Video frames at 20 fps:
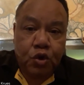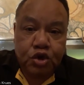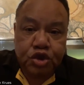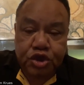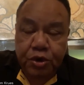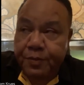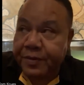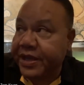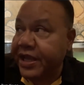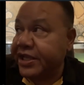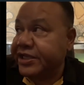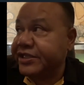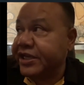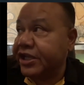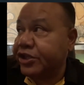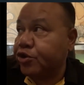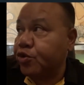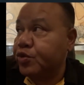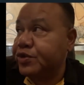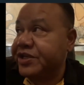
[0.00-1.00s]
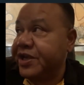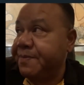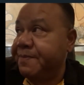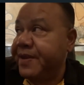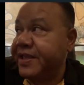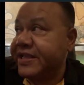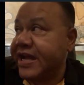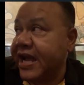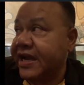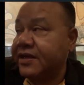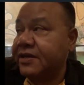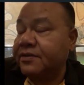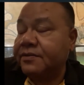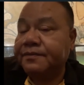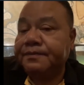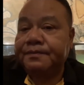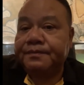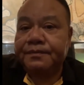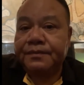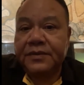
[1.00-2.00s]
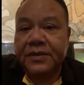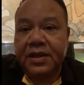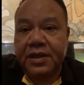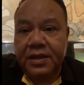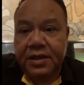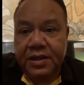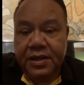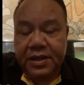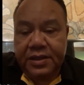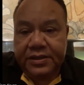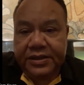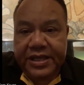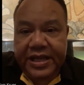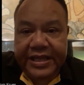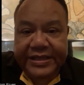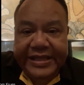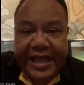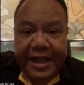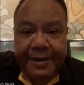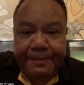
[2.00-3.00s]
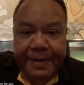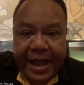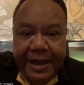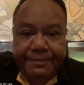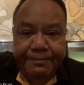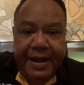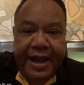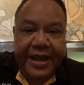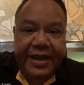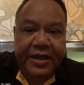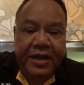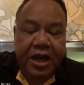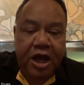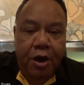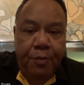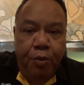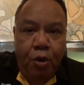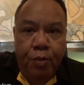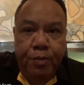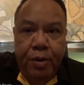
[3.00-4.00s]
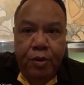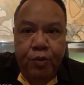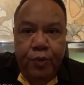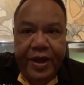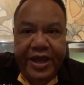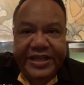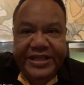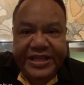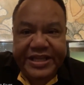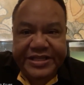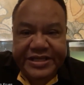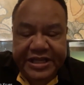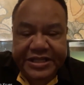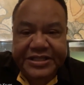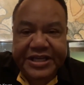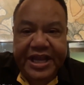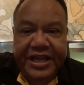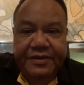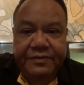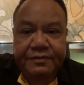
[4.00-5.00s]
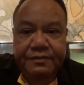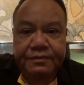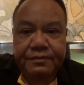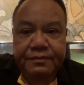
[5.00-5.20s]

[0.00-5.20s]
คุณสมคิดจตุศรีพิทักษ์ที่ได้ตั้งพรรคใหม่แล้วก็พูดบนเวทีชัดเจน